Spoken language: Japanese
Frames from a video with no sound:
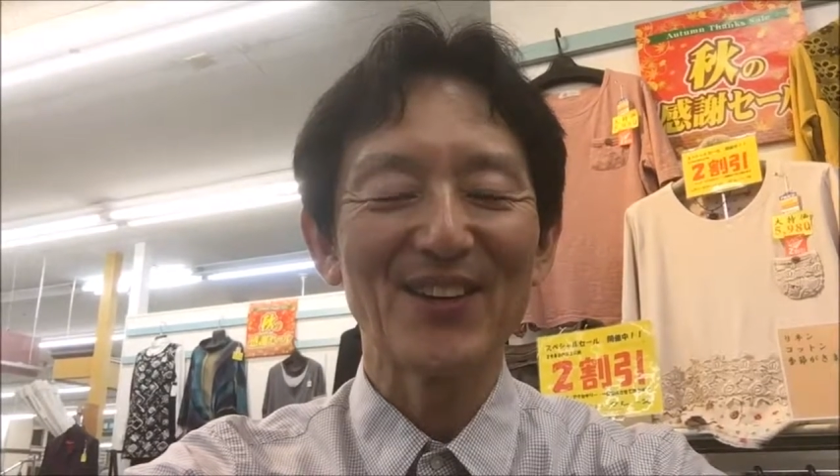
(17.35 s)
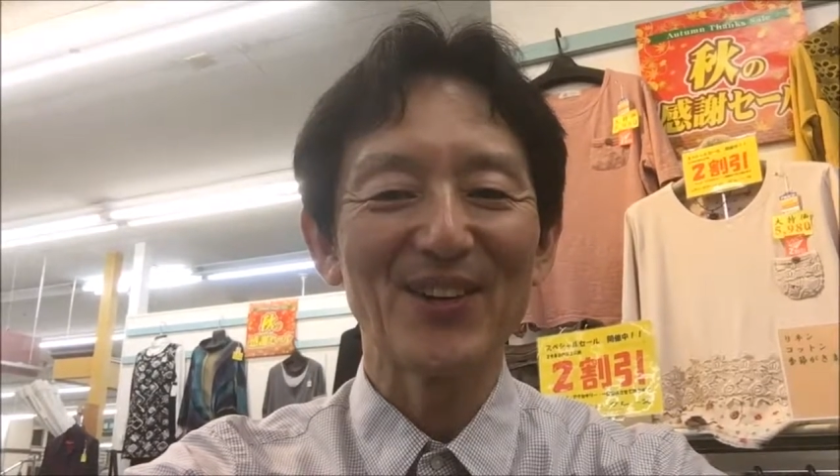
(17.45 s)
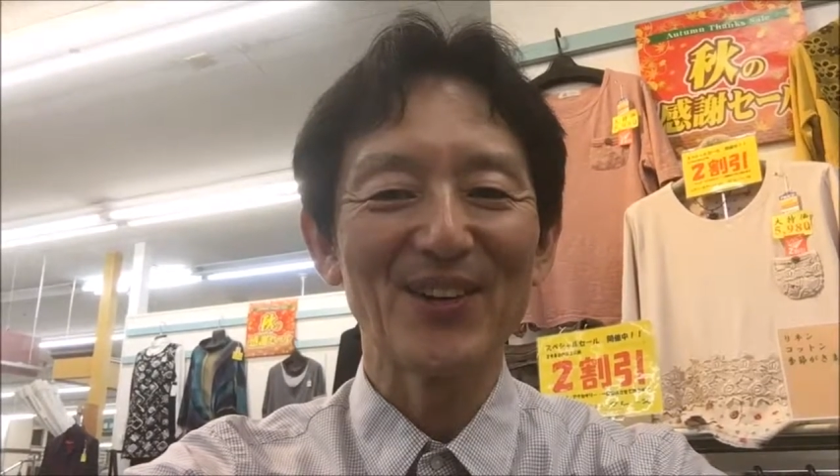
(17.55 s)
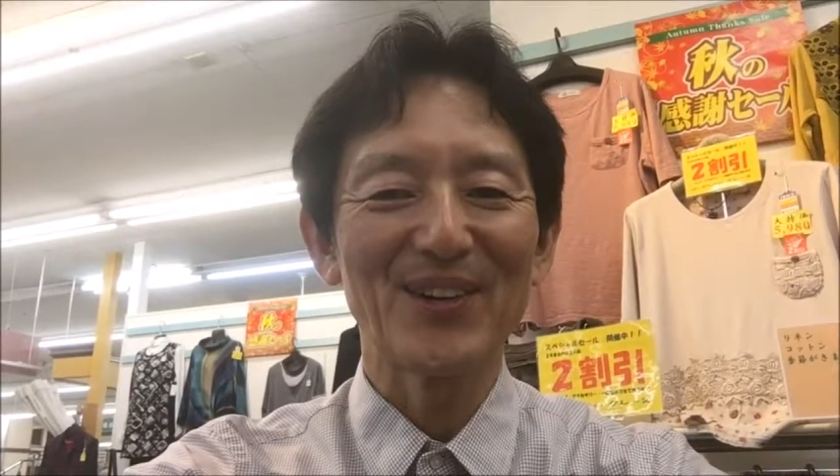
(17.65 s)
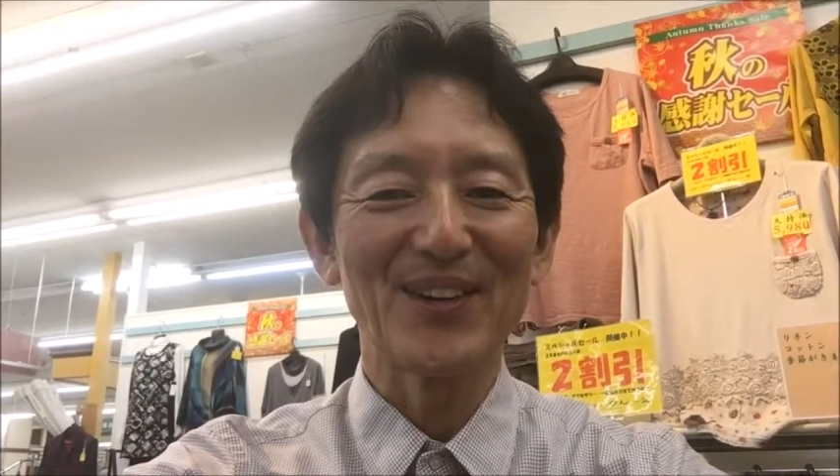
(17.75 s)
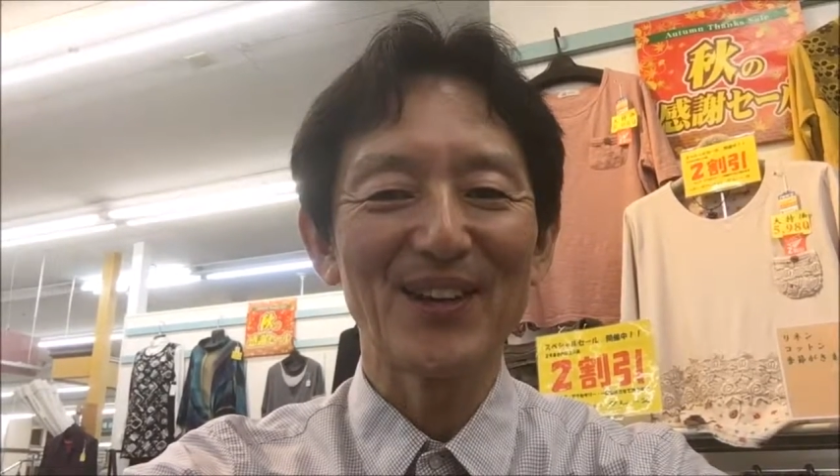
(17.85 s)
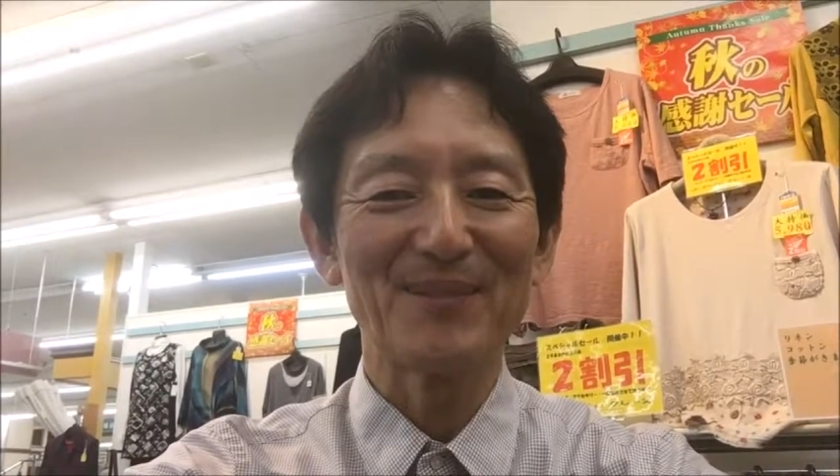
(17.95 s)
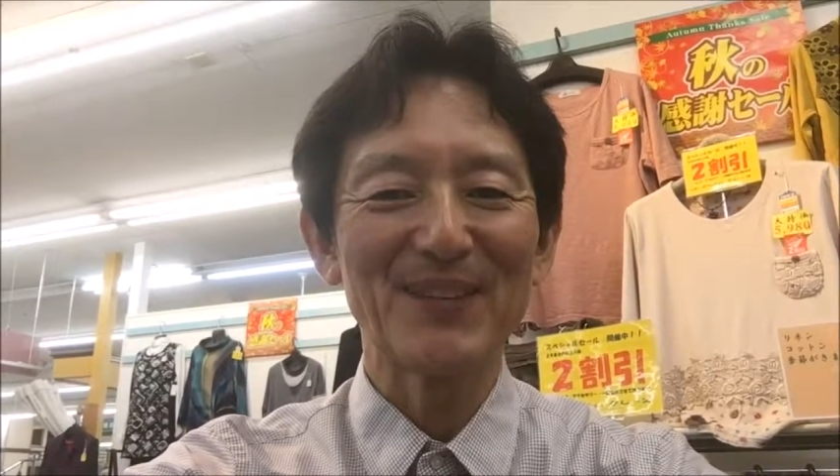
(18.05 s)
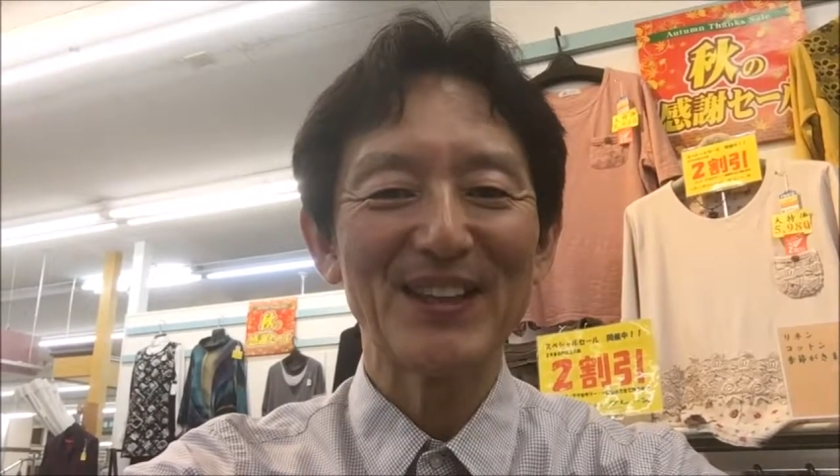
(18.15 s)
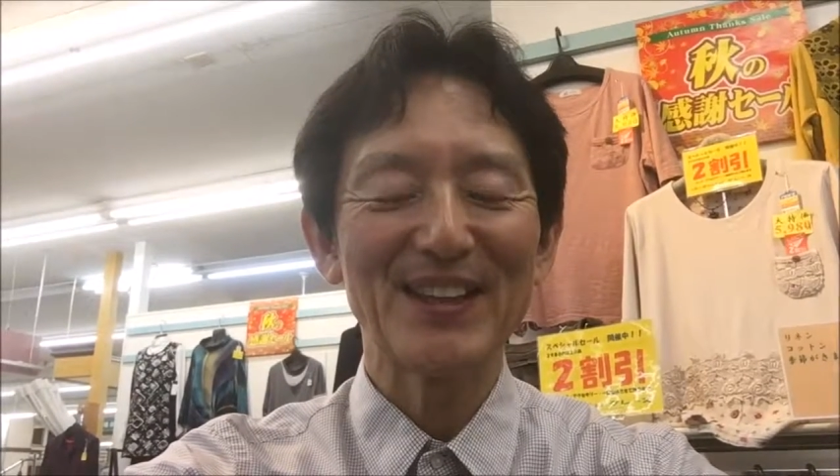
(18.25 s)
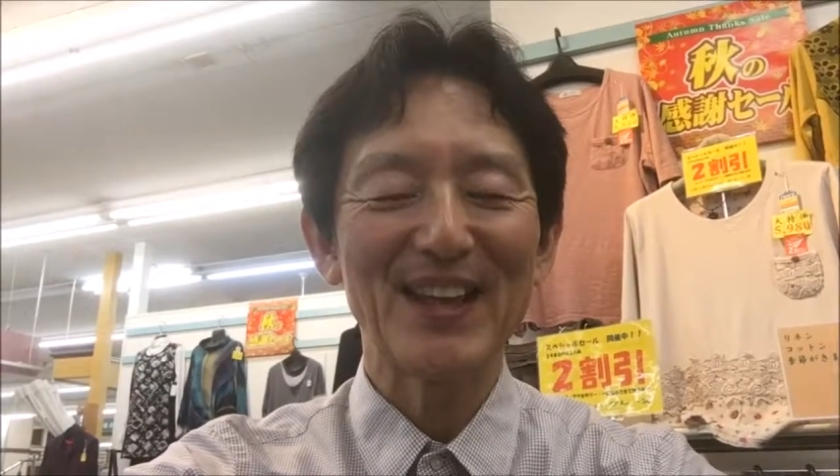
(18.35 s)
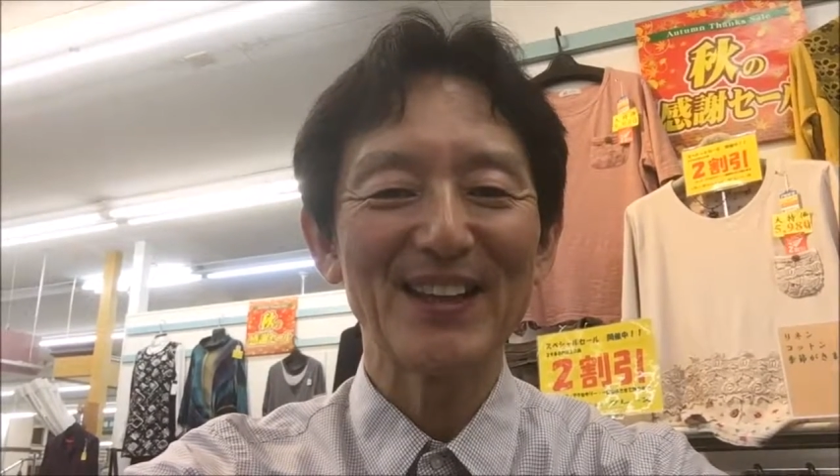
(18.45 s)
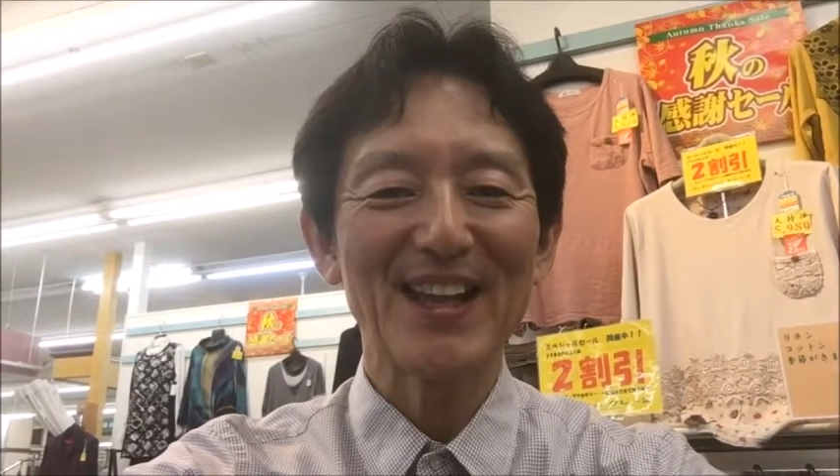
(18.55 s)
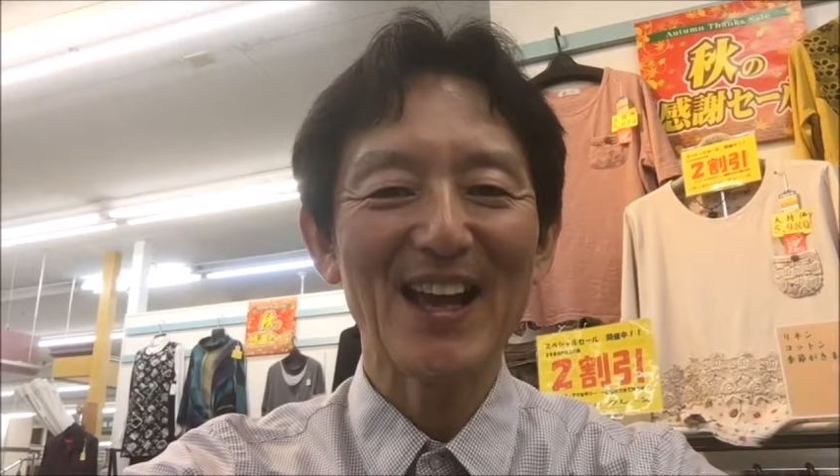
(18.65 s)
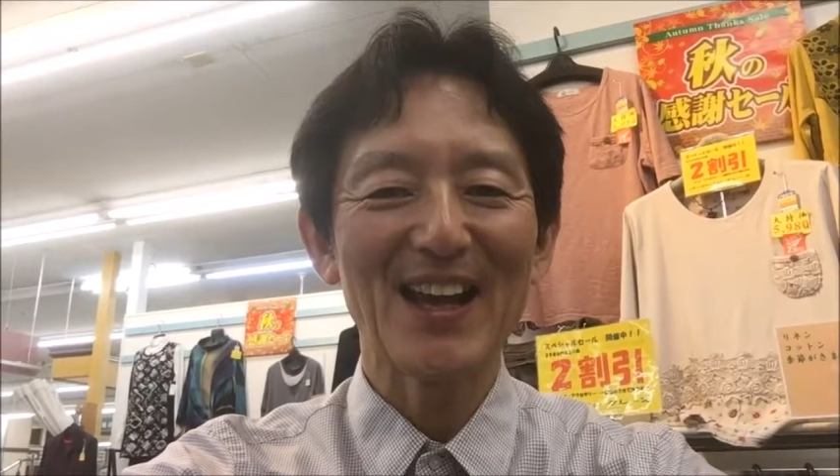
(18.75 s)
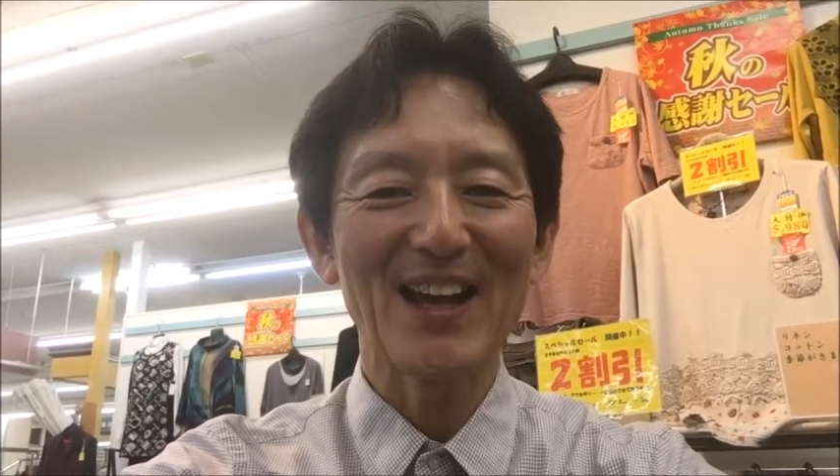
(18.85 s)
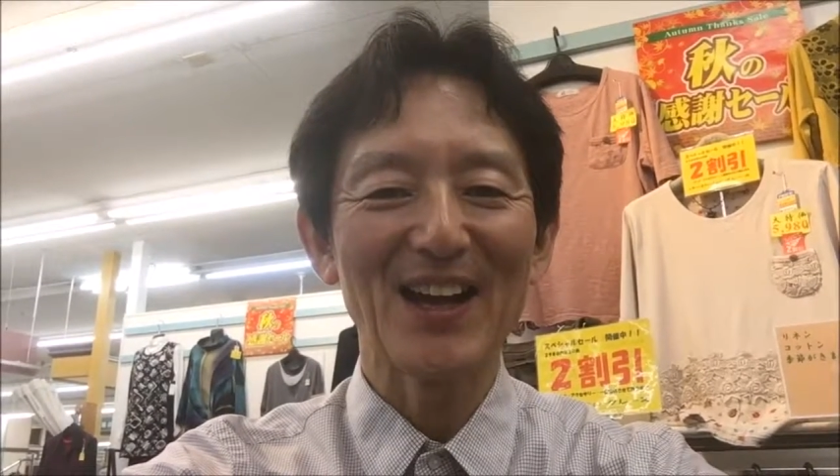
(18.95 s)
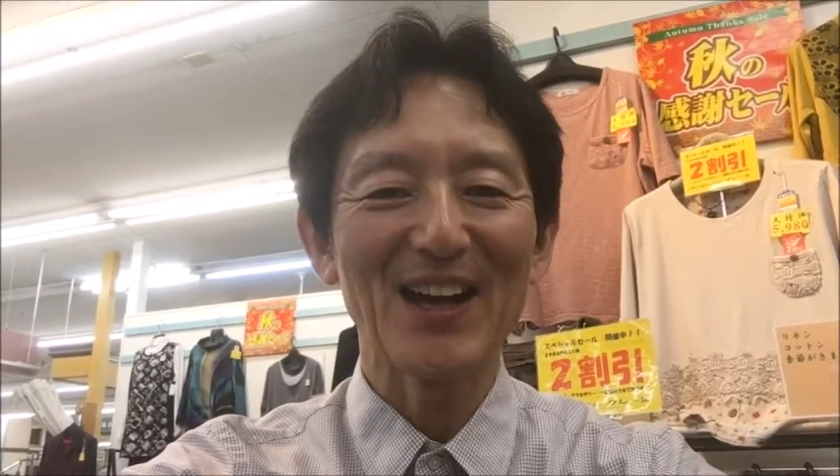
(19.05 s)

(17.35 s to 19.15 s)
のぴったりな